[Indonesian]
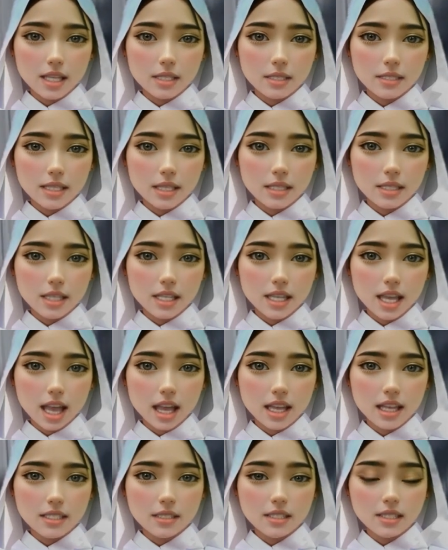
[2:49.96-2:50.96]

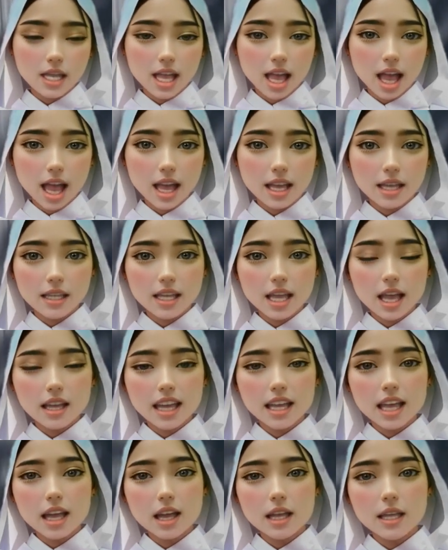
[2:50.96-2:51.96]
tersedia
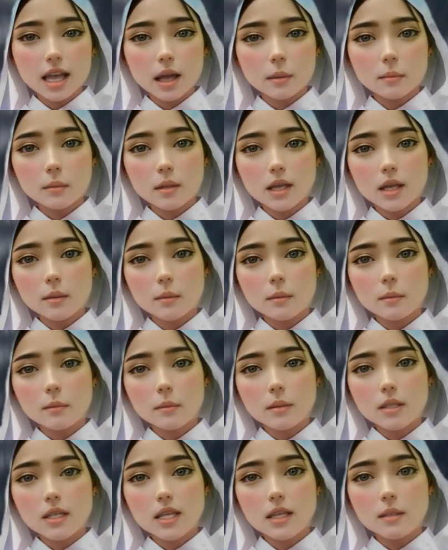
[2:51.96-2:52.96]
cahaya alami.
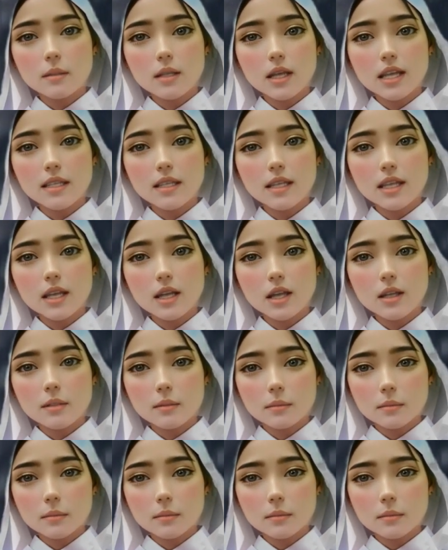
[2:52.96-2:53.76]
Mesin ini